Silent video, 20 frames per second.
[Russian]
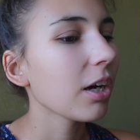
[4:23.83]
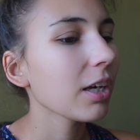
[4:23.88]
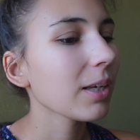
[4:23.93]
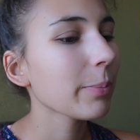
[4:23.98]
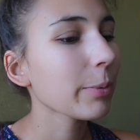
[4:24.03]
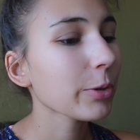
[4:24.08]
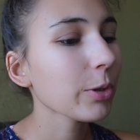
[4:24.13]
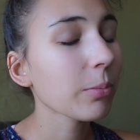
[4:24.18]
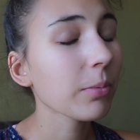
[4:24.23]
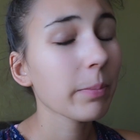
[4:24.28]
И
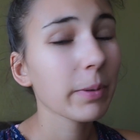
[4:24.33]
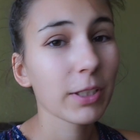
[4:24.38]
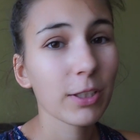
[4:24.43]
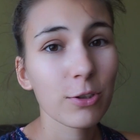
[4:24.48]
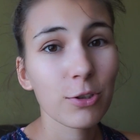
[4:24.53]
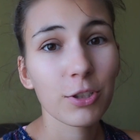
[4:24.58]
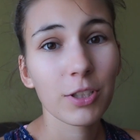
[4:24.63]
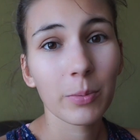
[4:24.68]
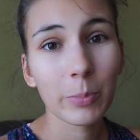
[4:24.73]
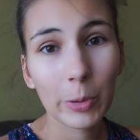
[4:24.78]
потом я
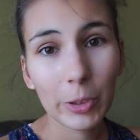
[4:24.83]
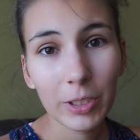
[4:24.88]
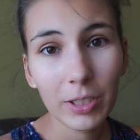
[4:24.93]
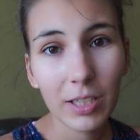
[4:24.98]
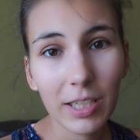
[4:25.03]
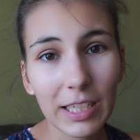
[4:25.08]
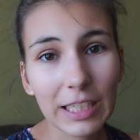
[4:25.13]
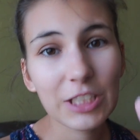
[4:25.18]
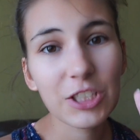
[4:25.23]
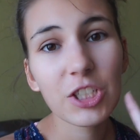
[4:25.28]
прихожу домой,
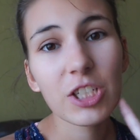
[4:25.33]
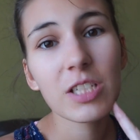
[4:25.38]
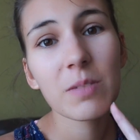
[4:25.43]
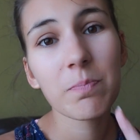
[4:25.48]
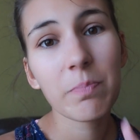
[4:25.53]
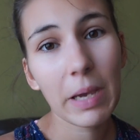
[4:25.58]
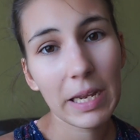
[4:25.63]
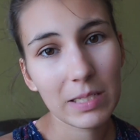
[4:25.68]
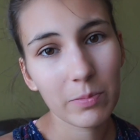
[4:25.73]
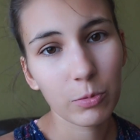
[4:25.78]
и через
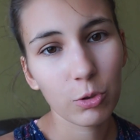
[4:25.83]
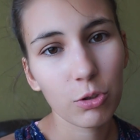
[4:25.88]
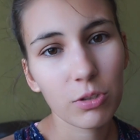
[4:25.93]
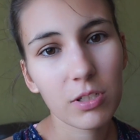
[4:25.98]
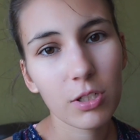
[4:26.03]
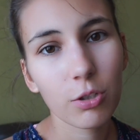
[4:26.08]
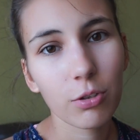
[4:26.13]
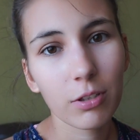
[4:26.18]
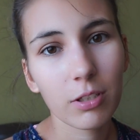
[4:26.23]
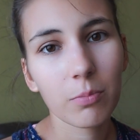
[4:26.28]
5 минут
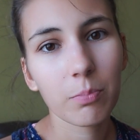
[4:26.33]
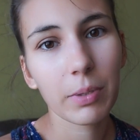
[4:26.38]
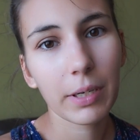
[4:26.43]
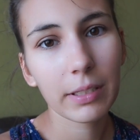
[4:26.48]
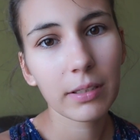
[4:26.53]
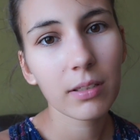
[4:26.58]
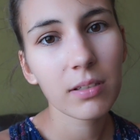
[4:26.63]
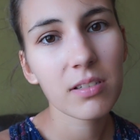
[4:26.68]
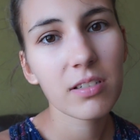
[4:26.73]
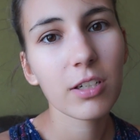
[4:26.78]
заходит Бреннан